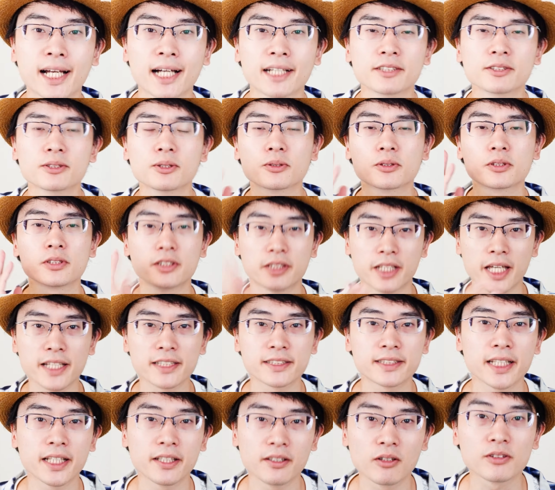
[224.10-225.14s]
監督厳
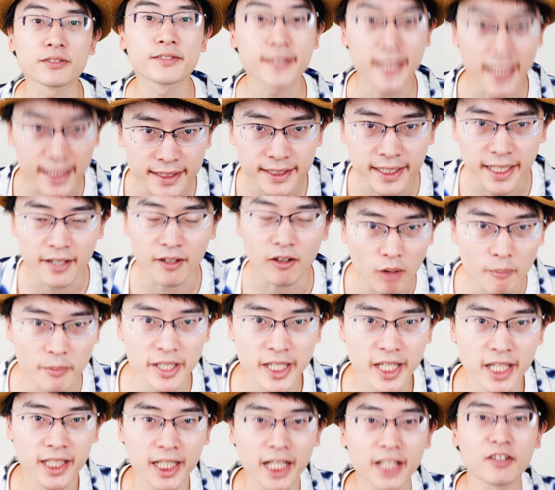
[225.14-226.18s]
選の3選を見
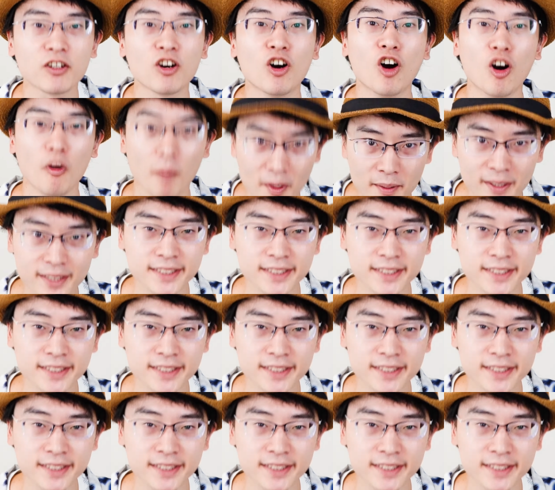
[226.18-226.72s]
ていきたいと思いま